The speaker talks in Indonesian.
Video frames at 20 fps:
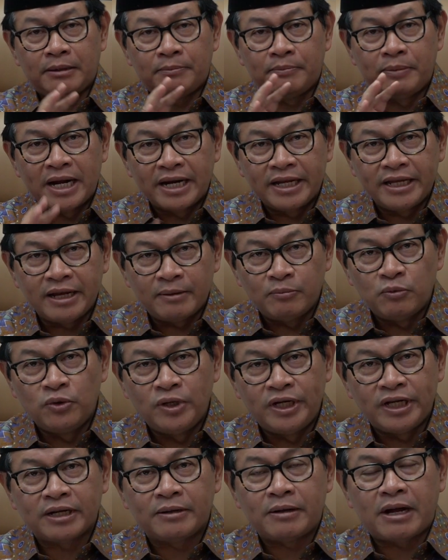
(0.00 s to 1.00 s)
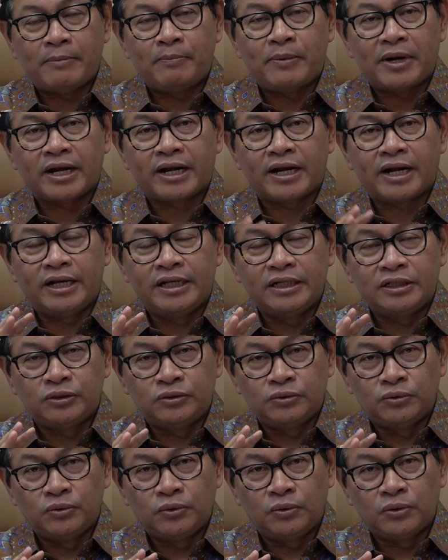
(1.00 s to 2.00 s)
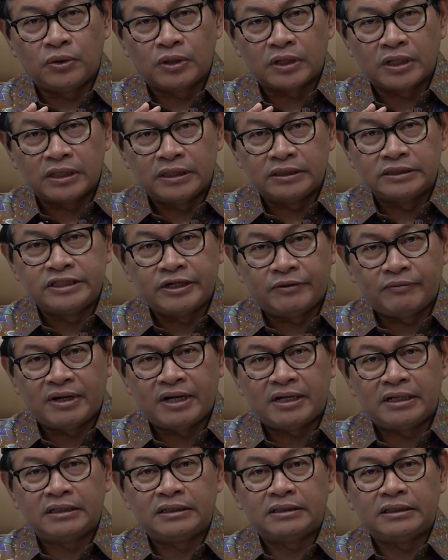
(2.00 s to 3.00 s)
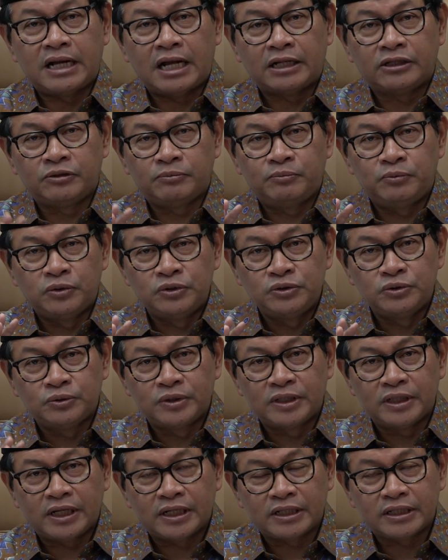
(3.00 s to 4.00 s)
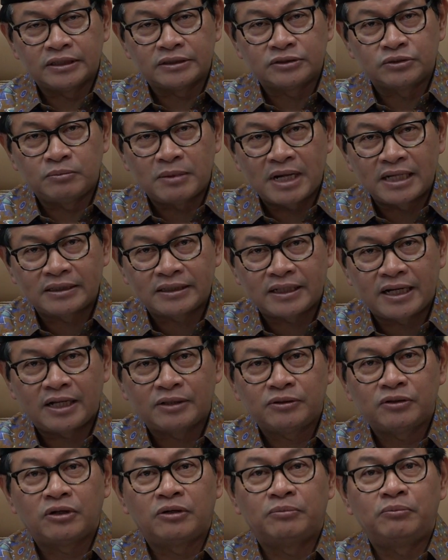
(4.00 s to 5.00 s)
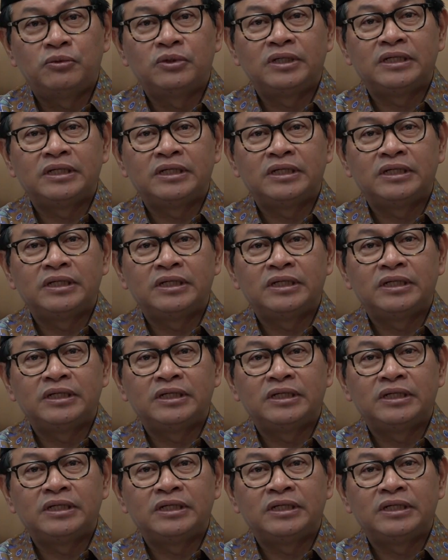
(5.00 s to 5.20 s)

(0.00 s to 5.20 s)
bagi yang mudik apakah itu ke Jawa ataupun juga ke Sumatera atau ke